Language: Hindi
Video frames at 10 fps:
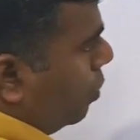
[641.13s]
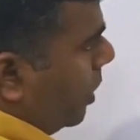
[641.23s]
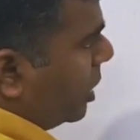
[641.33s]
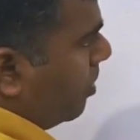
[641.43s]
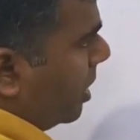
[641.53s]

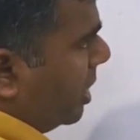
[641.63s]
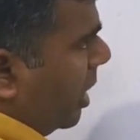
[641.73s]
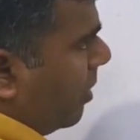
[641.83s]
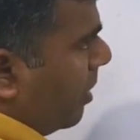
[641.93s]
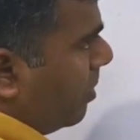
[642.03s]
टू एक्स प्लस
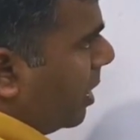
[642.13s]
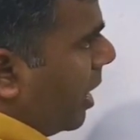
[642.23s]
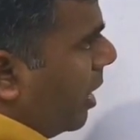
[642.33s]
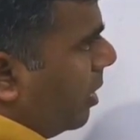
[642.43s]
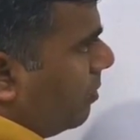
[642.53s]
इलेवन आपका
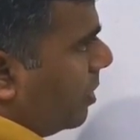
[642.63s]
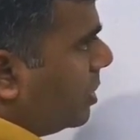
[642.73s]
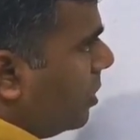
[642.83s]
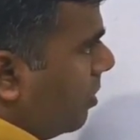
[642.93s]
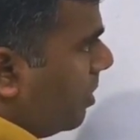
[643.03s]
क्या है
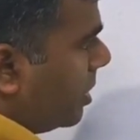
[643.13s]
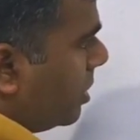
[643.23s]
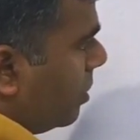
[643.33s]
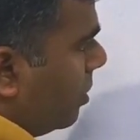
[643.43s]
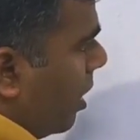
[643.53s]
फंक्शन ऑफ
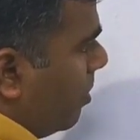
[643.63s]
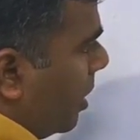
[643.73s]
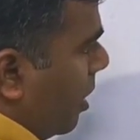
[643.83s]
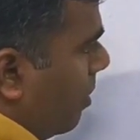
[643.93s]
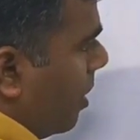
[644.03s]
एक्स तो यहाँ
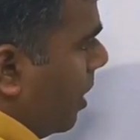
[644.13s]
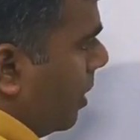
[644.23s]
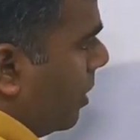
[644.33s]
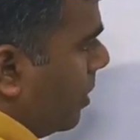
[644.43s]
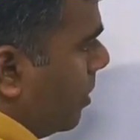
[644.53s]
पे क्या होगा
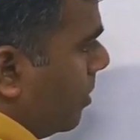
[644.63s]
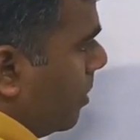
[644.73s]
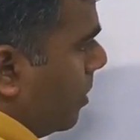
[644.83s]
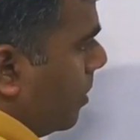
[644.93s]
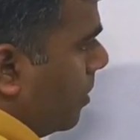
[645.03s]

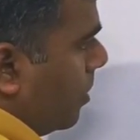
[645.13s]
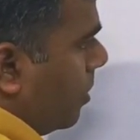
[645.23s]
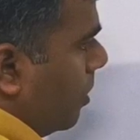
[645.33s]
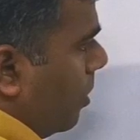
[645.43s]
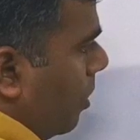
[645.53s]

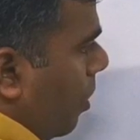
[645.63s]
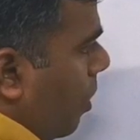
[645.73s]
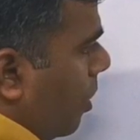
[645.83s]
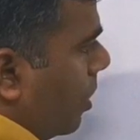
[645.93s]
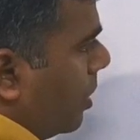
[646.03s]

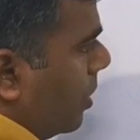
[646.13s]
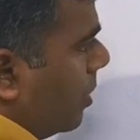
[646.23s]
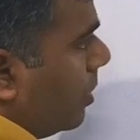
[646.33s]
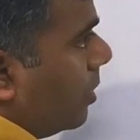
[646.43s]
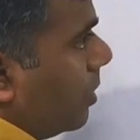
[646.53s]
लॉग
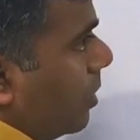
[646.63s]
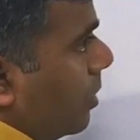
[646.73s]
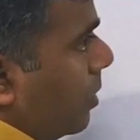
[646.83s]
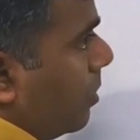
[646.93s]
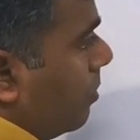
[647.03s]

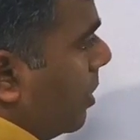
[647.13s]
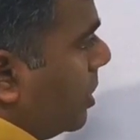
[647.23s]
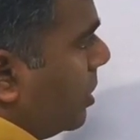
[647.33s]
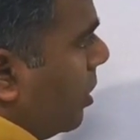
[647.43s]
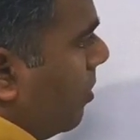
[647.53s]

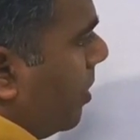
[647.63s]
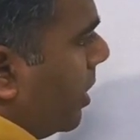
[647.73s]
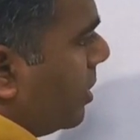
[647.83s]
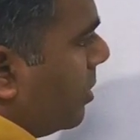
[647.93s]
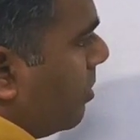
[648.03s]
फंक्शन ऑफ
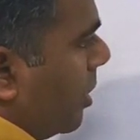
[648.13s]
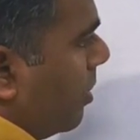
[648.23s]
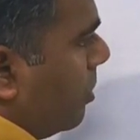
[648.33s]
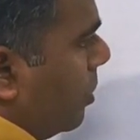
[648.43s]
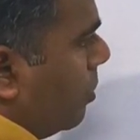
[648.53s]
एक्स
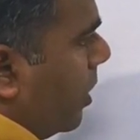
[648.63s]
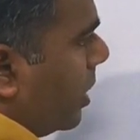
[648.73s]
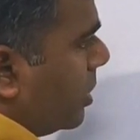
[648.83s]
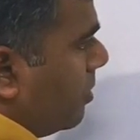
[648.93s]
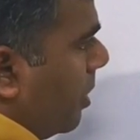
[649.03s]
मतलब टू
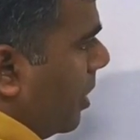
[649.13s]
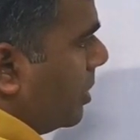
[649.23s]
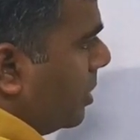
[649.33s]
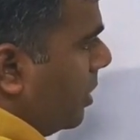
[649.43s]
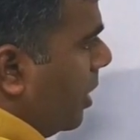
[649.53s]
एक्स
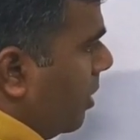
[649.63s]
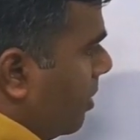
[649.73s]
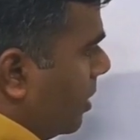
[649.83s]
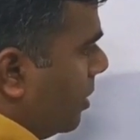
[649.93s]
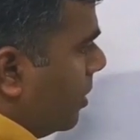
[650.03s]
प्लस
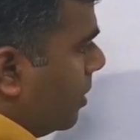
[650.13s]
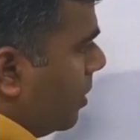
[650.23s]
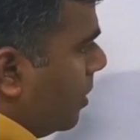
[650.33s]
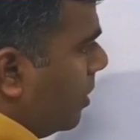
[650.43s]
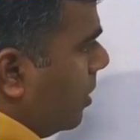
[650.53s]
इलेवन
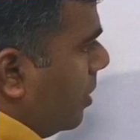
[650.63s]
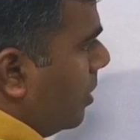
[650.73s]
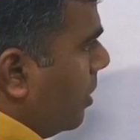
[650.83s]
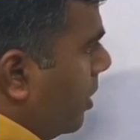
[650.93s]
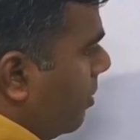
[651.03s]

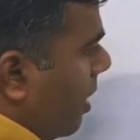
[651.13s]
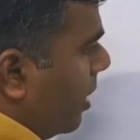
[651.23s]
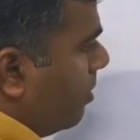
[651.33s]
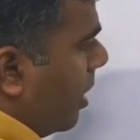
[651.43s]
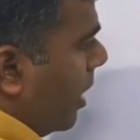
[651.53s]

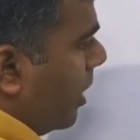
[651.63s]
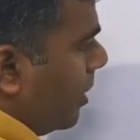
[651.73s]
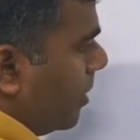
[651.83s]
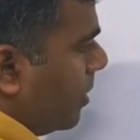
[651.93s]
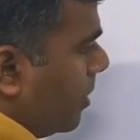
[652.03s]
डिवाइड बाय